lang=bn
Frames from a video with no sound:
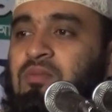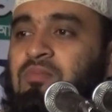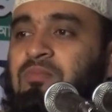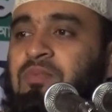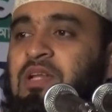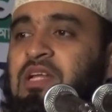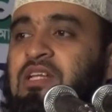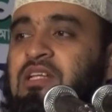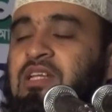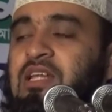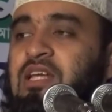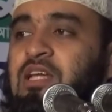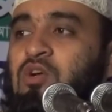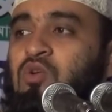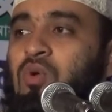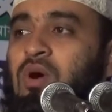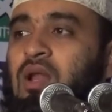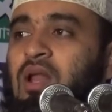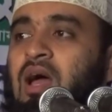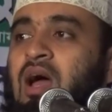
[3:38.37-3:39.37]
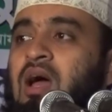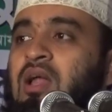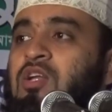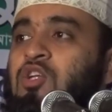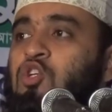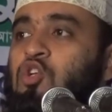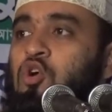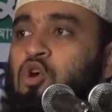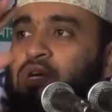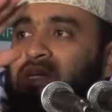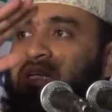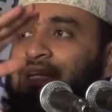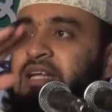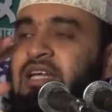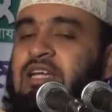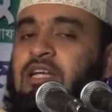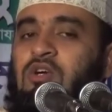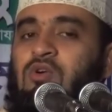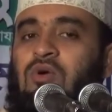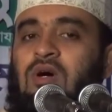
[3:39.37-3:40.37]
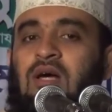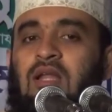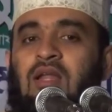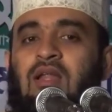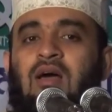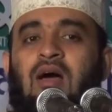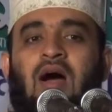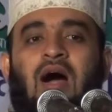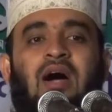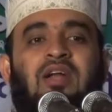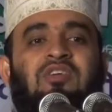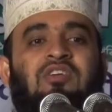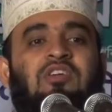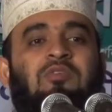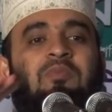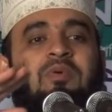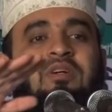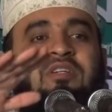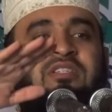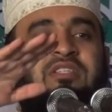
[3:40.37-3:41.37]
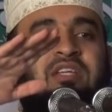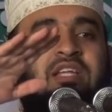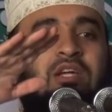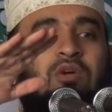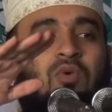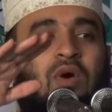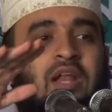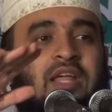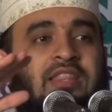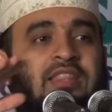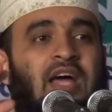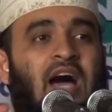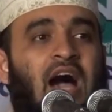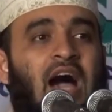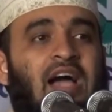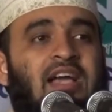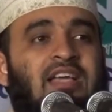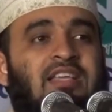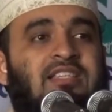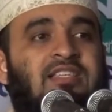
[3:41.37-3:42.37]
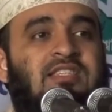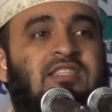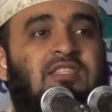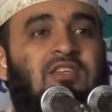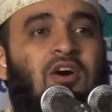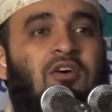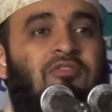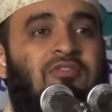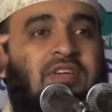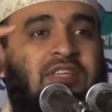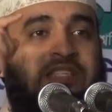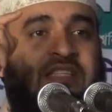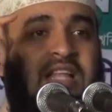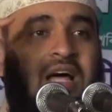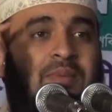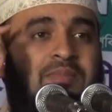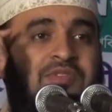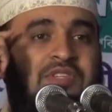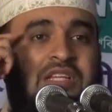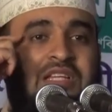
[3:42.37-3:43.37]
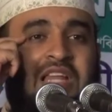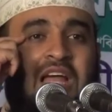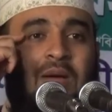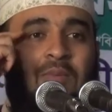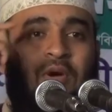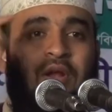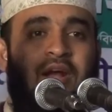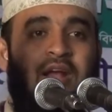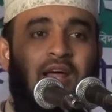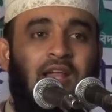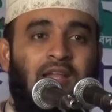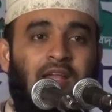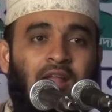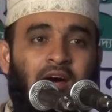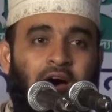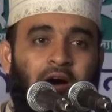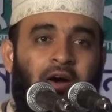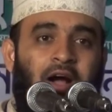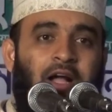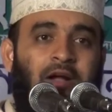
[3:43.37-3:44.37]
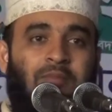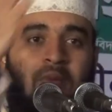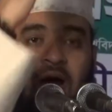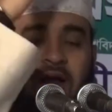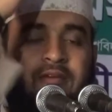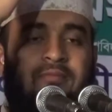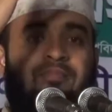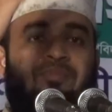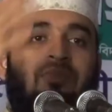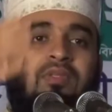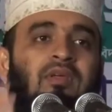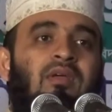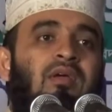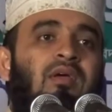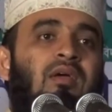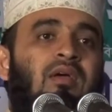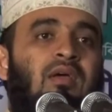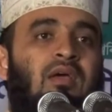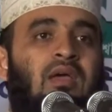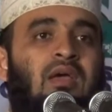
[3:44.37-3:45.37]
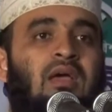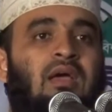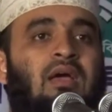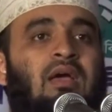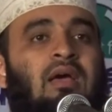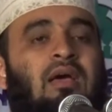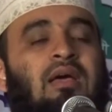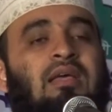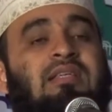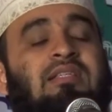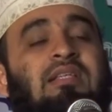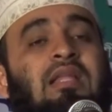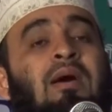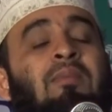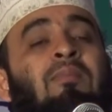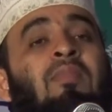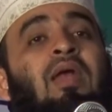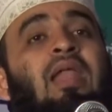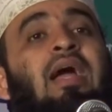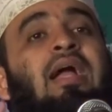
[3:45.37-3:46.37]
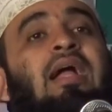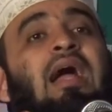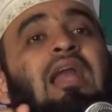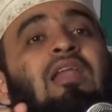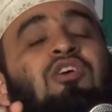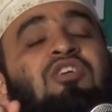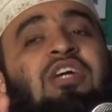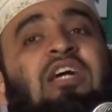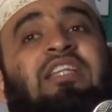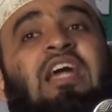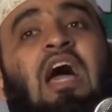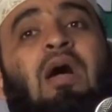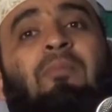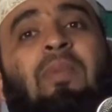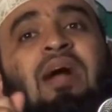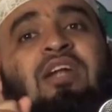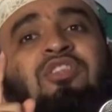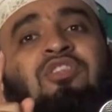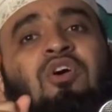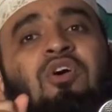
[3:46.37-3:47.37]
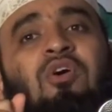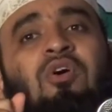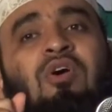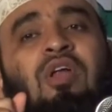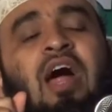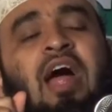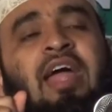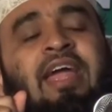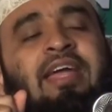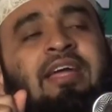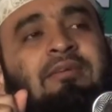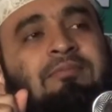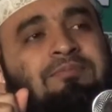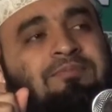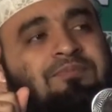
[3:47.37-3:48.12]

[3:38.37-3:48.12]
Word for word: completely equal, totally equal, 100% equal in the eyes of Islam. Chill level and Allah Akbar. ইসলাম বলে কালো সাদায় পার্থক্য নাই